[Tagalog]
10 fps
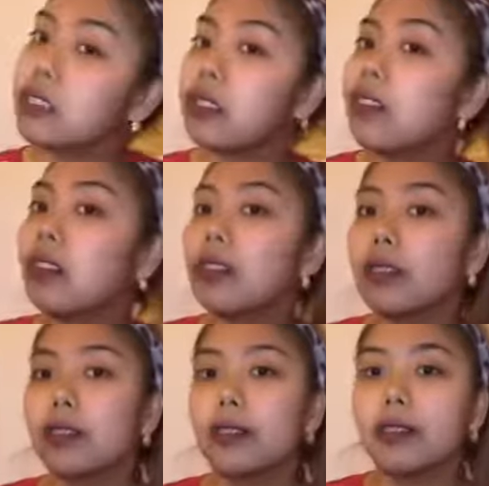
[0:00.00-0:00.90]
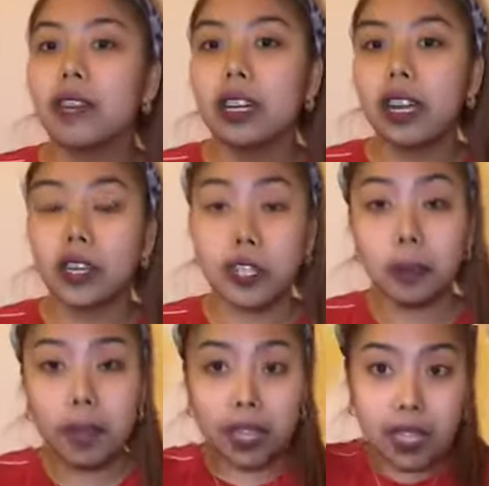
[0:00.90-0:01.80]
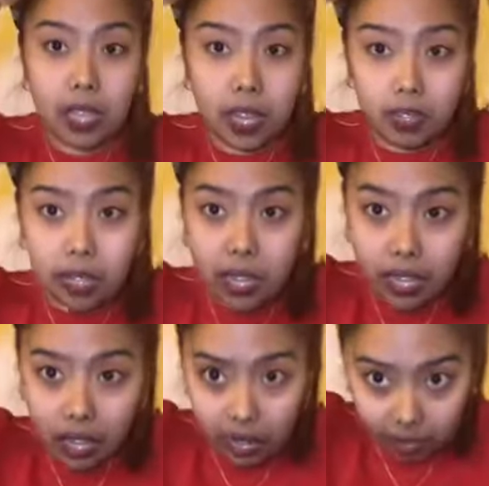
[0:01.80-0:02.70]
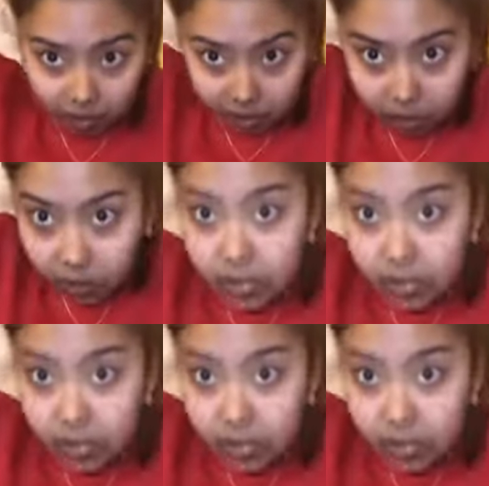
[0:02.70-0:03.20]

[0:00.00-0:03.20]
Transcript: So, automatic na yan kailangan.